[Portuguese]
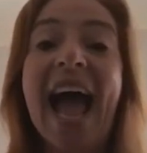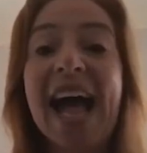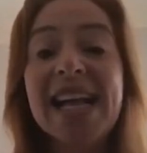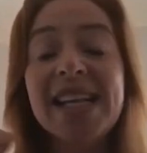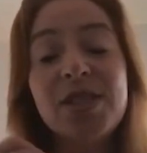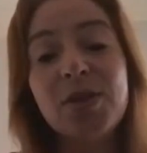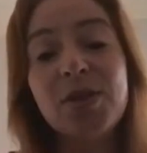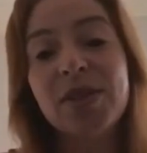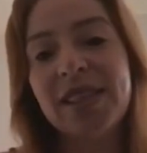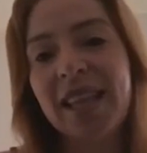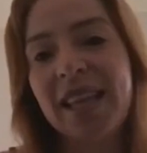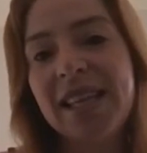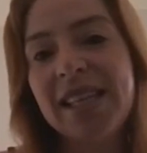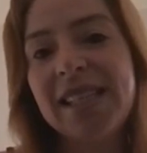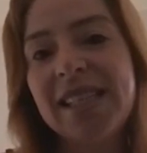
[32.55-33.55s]
As
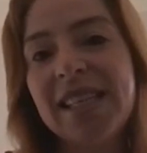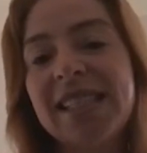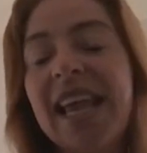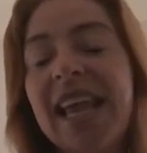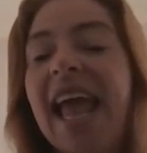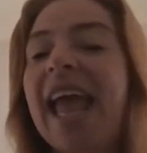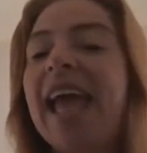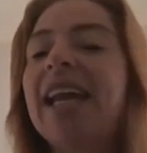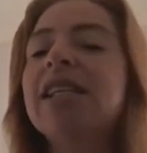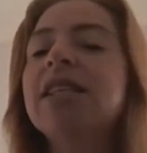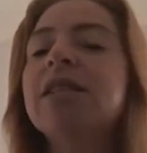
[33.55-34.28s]
hortênsias, elas